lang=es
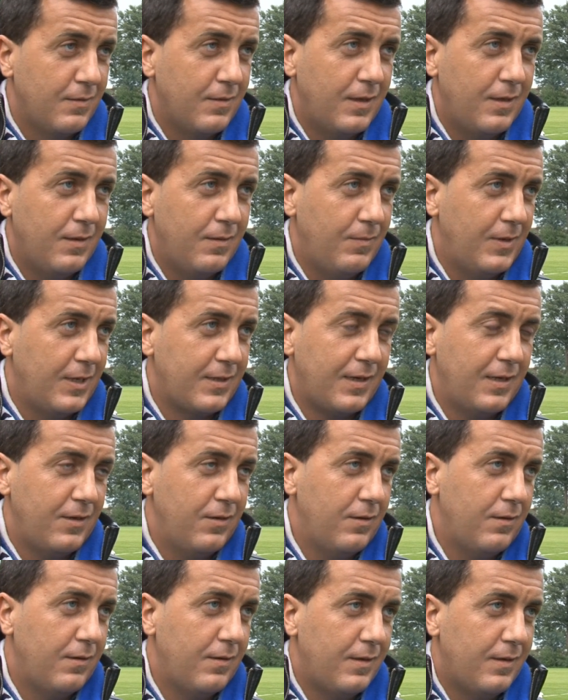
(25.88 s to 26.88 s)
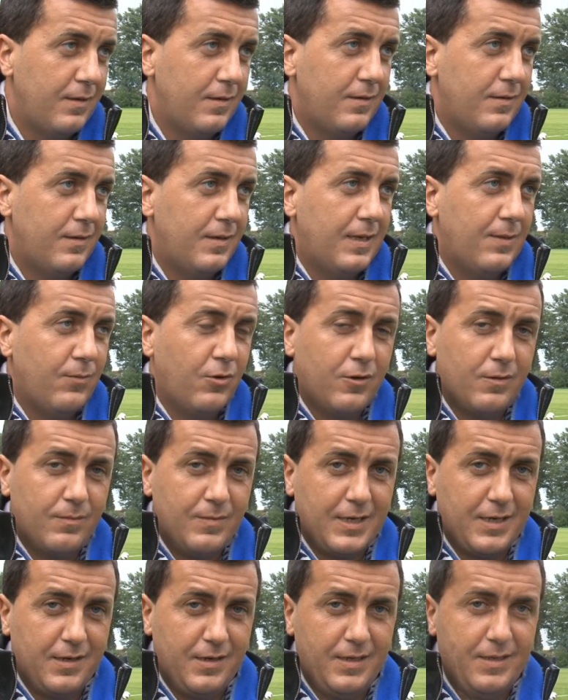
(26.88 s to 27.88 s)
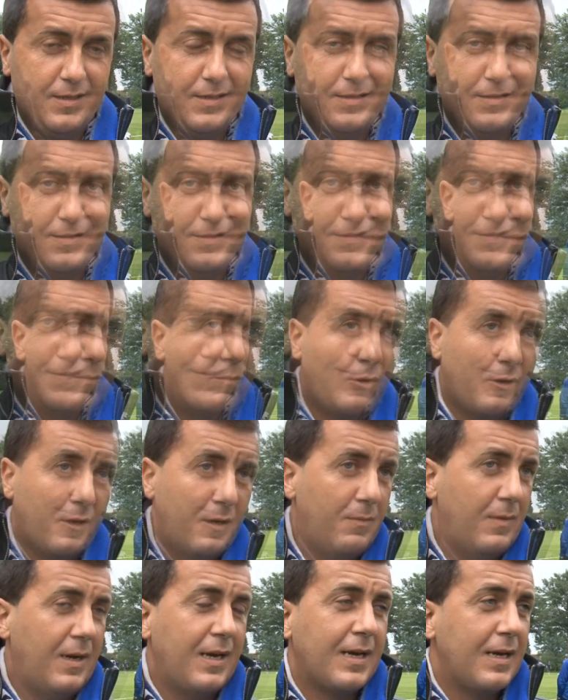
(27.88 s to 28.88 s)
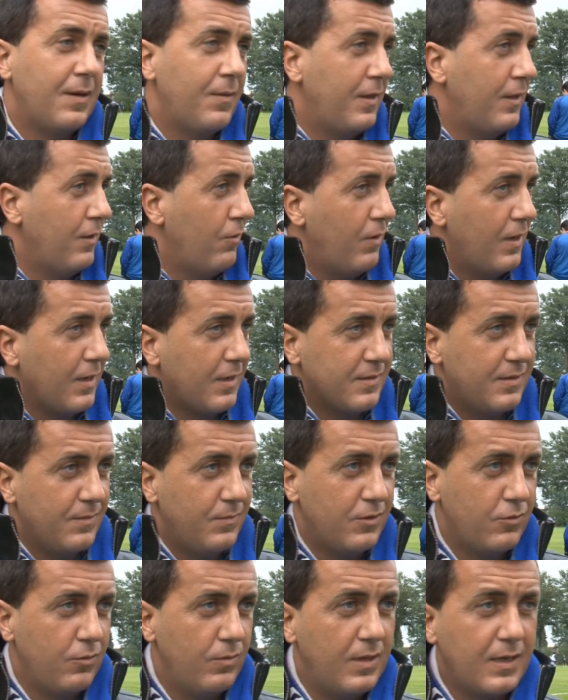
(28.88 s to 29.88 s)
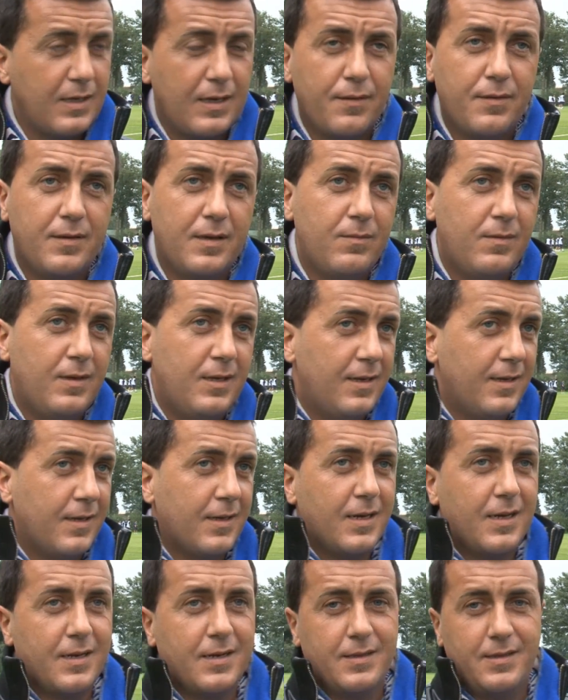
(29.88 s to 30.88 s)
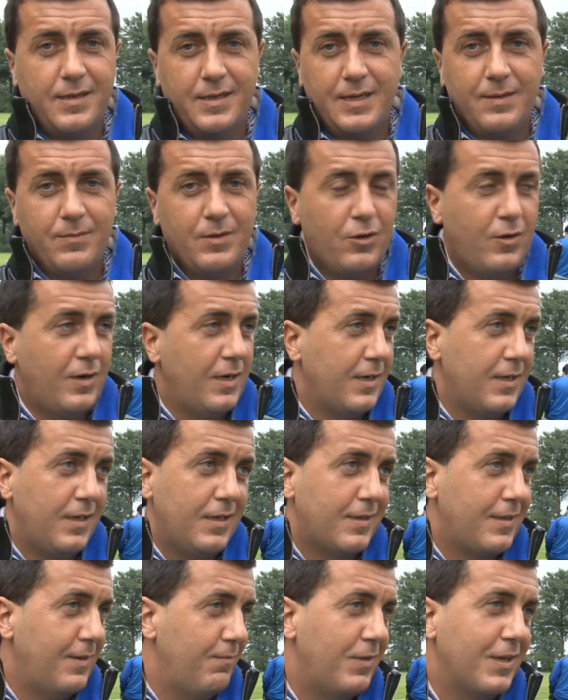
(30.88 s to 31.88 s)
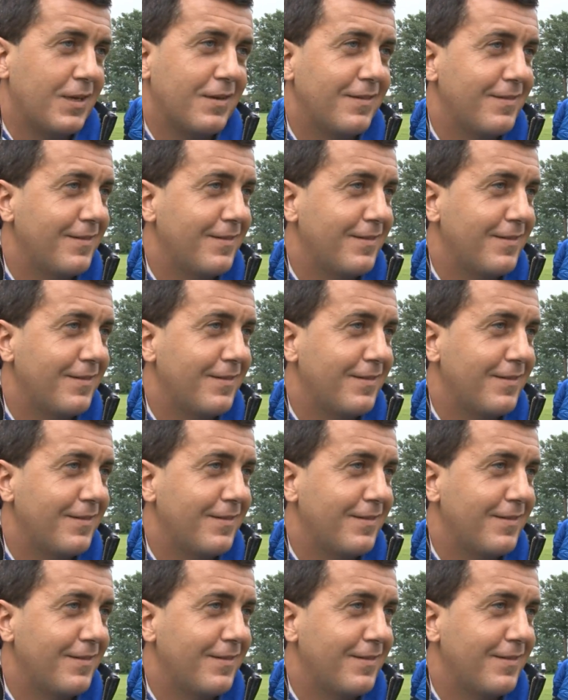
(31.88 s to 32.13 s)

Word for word: eh, me ha traído el amor más que nada. Por el Málaga me da igual, que si me tuviera que hacer mil en carretera me lo haría también.